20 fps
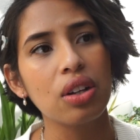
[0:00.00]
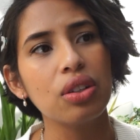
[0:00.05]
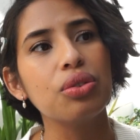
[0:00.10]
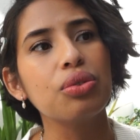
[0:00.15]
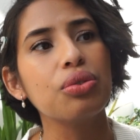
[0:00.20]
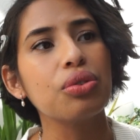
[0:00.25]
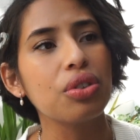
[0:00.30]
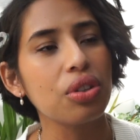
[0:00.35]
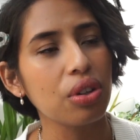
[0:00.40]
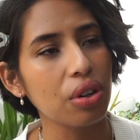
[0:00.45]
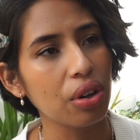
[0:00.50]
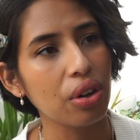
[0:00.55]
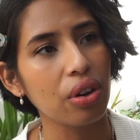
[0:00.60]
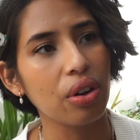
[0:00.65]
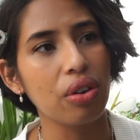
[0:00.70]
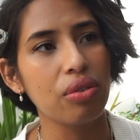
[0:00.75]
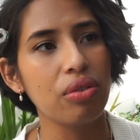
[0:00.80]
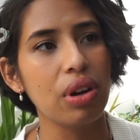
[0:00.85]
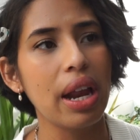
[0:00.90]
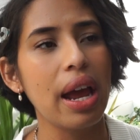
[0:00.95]
Donc
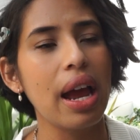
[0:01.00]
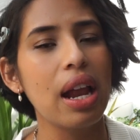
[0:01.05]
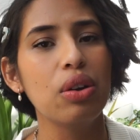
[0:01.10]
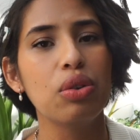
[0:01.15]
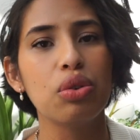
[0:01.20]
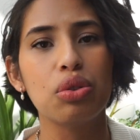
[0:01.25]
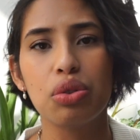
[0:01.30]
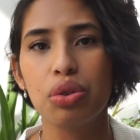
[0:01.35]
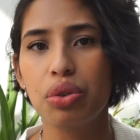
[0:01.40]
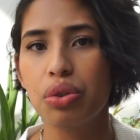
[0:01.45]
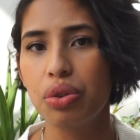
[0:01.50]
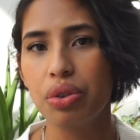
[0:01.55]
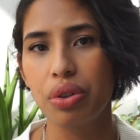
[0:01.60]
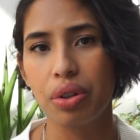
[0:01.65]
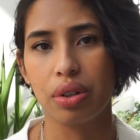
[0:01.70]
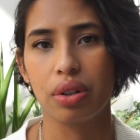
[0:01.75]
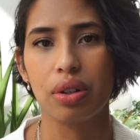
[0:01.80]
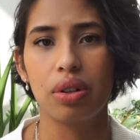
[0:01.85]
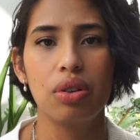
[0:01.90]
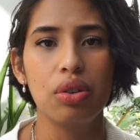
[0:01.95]
euh, voilà, le taux,
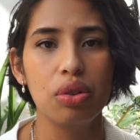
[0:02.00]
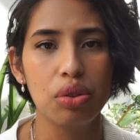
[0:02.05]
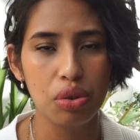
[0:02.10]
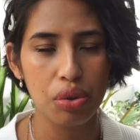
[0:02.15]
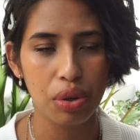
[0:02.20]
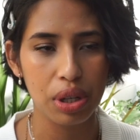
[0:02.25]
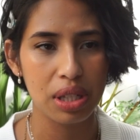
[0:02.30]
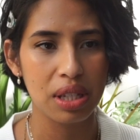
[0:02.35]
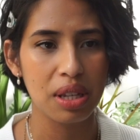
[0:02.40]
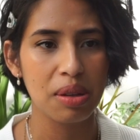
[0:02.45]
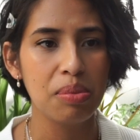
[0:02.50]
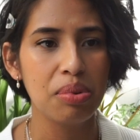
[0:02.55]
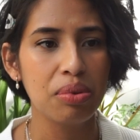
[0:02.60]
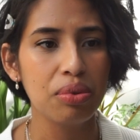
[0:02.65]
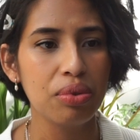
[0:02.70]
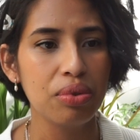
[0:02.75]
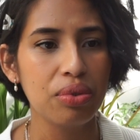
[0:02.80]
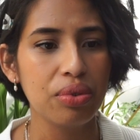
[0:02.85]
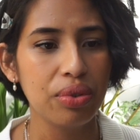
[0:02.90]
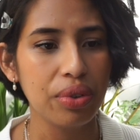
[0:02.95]
le taux était
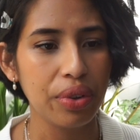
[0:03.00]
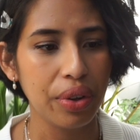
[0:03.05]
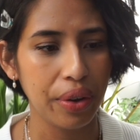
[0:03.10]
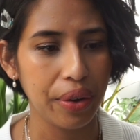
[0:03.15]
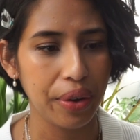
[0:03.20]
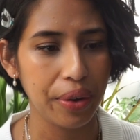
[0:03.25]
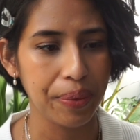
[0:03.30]
bon.